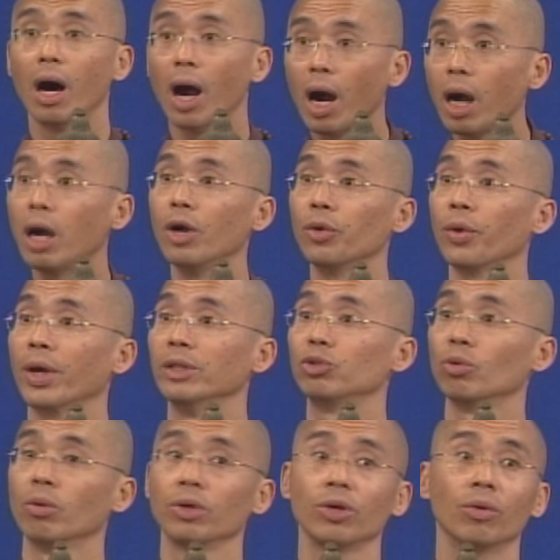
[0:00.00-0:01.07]
二元
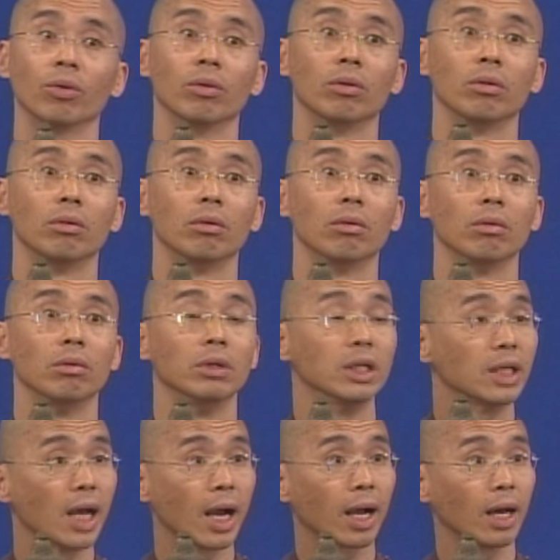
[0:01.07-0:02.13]
左右。你
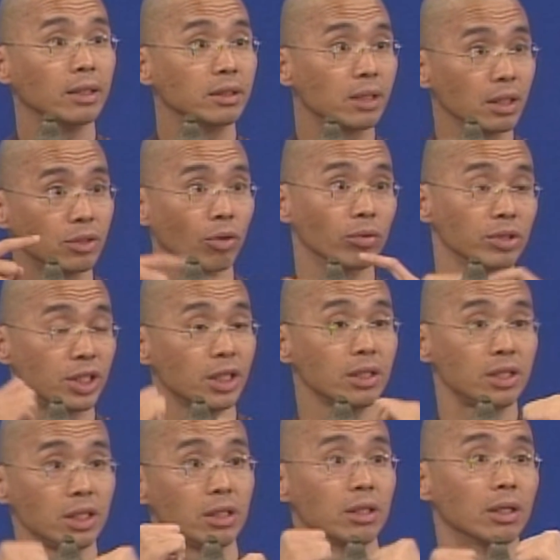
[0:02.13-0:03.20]
看看这种经
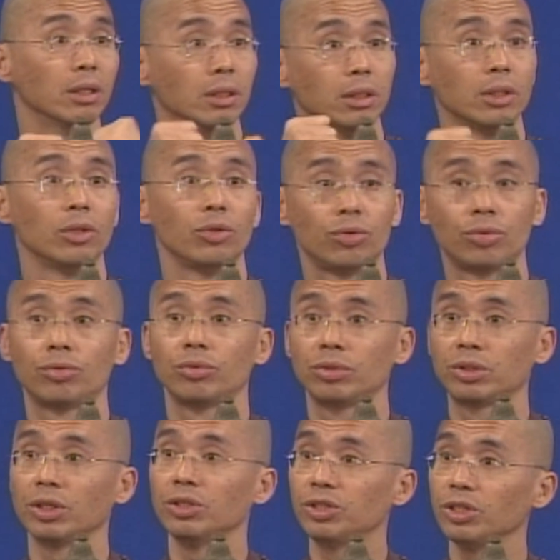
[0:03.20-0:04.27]
济的
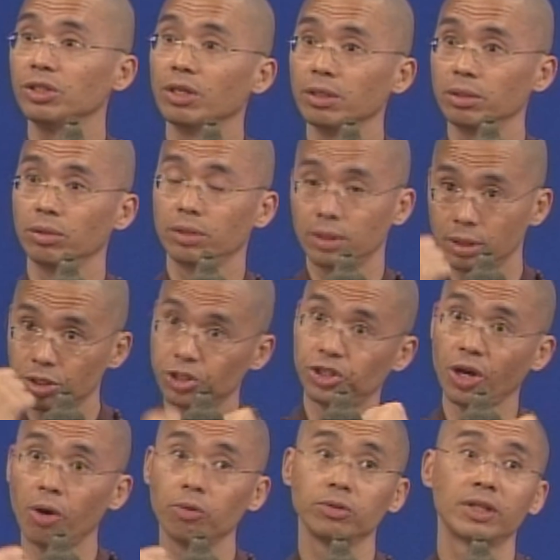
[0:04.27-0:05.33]
经济的
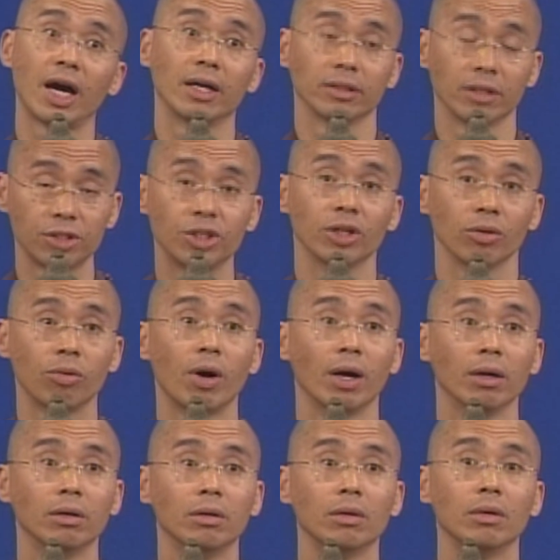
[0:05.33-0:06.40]
消长的情况，
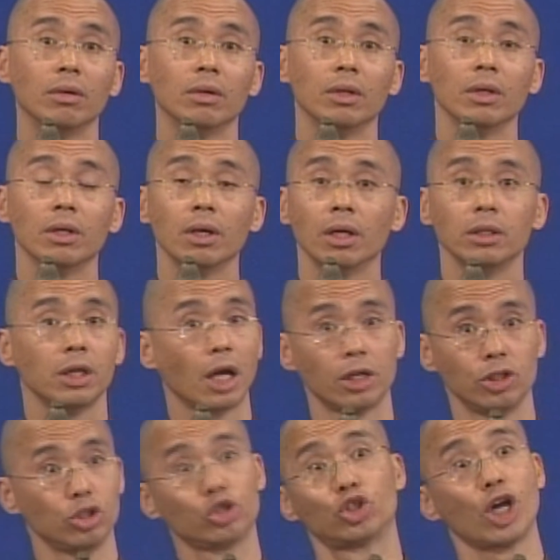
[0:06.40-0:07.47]
那
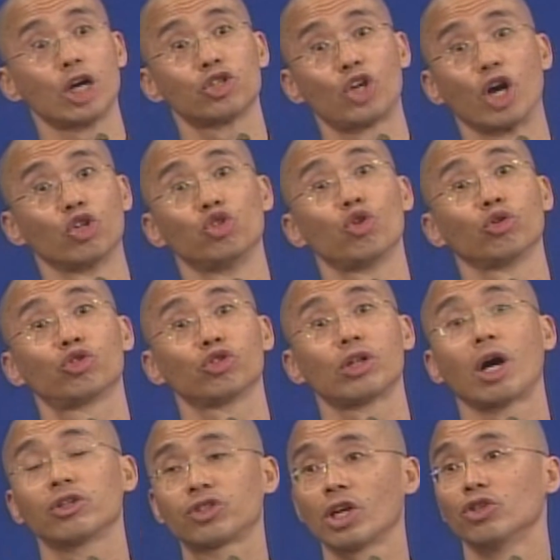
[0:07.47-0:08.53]
你这样讲你就知
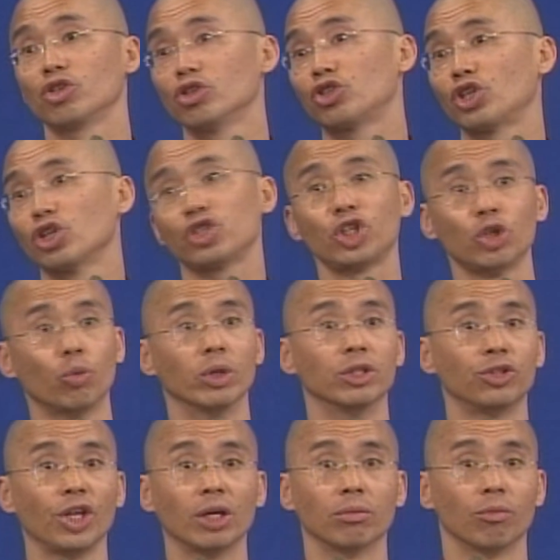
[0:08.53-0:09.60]
道，政治经济稳
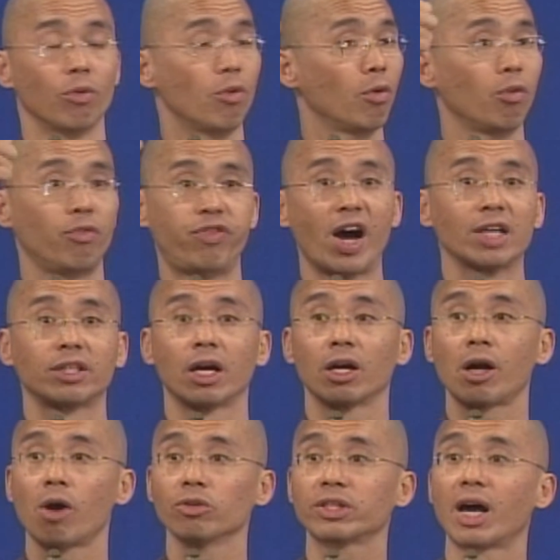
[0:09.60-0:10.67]
定发展
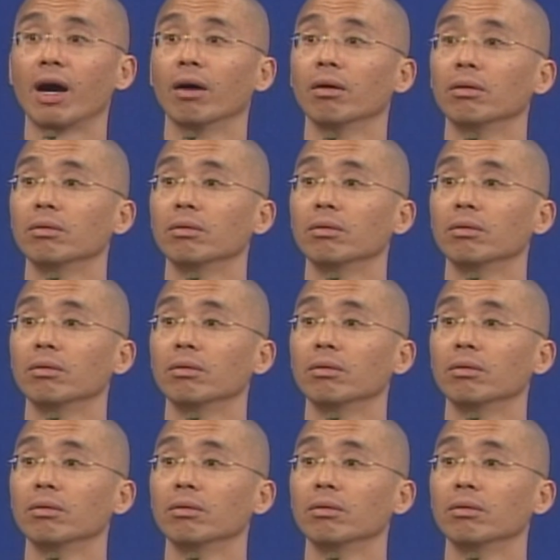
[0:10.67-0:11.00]
高尚，